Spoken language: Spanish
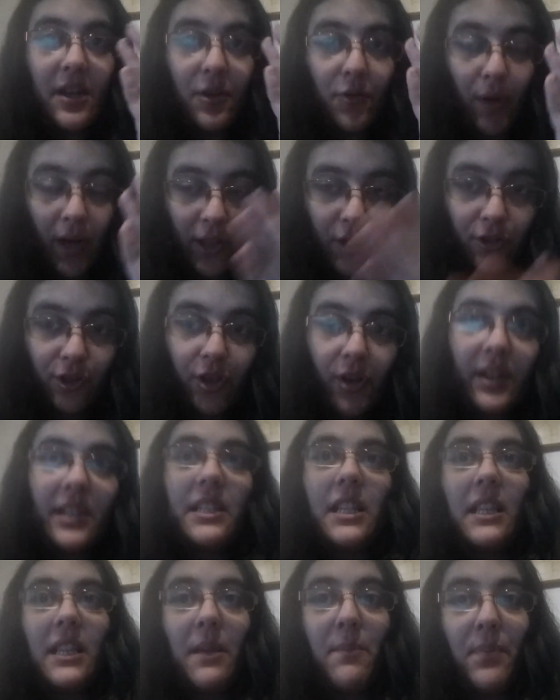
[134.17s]
cuando son
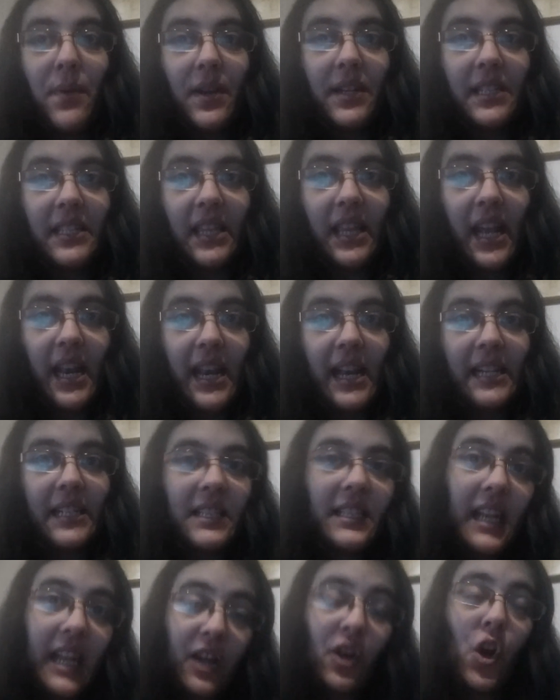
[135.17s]
ese tipo de
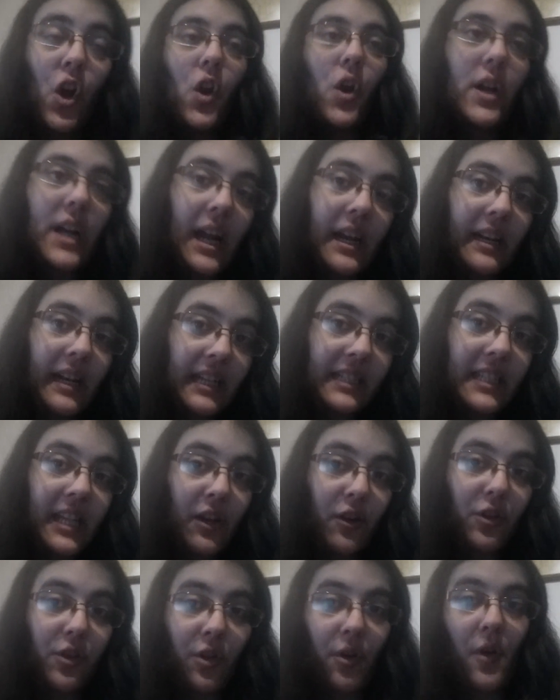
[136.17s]
escenas y colocarlas
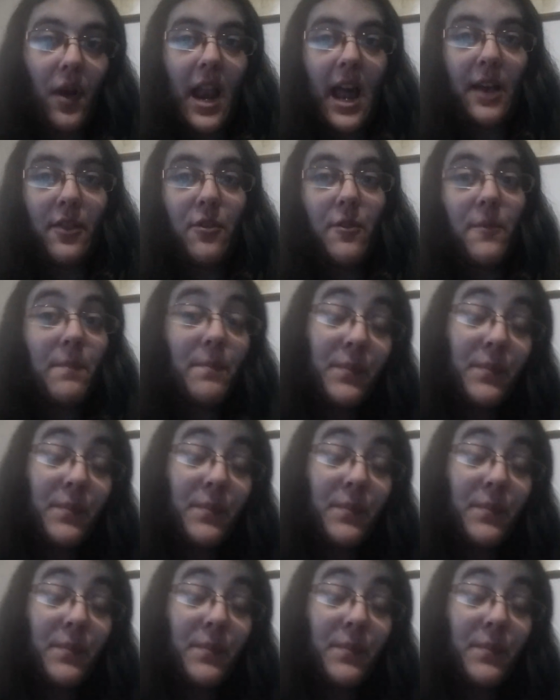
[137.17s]
en otro lado.